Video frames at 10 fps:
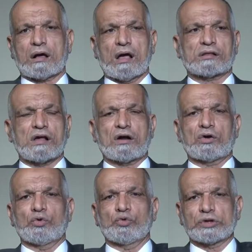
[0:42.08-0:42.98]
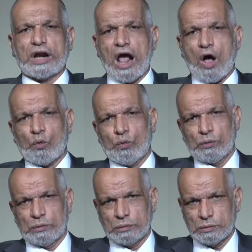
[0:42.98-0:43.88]
كسر له دراعه
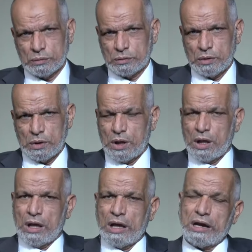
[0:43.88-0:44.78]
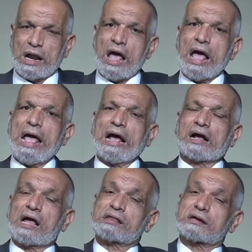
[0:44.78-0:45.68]
هنا
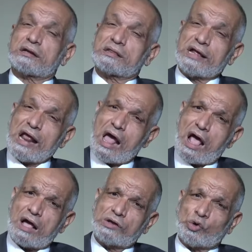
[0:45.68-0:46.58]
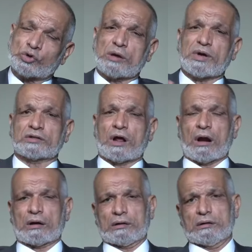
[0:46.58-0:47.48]
كسر الدراع يعتبر
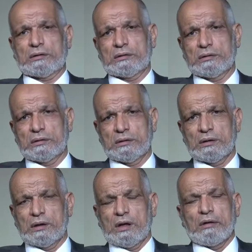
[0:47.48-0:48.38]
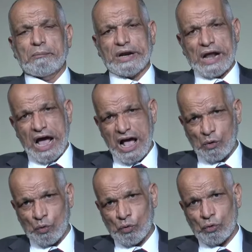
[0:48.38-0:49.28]
ضرر من
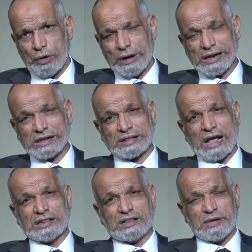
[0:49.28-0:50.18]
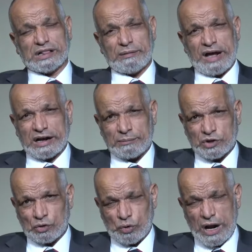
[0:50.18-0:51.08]
حقه إذا تقدمت
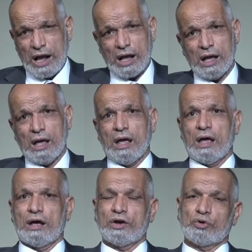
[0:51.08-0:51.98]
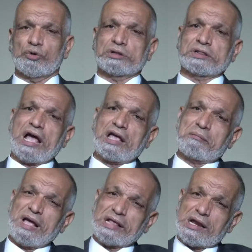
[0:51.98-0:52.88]
لمحكمة الجنح إنه
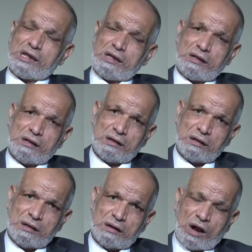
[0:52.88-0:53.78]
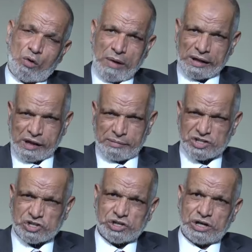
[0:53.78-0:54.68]
يدعي مدني لو ما
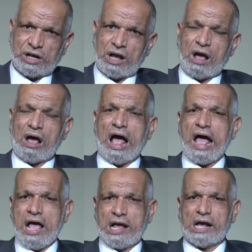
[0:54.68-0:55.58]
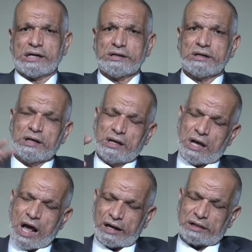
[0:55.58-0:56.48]
ثبتش آه، عاهة يعني
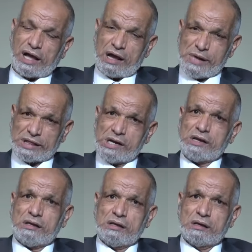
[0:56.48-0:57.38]
هيدعي مدني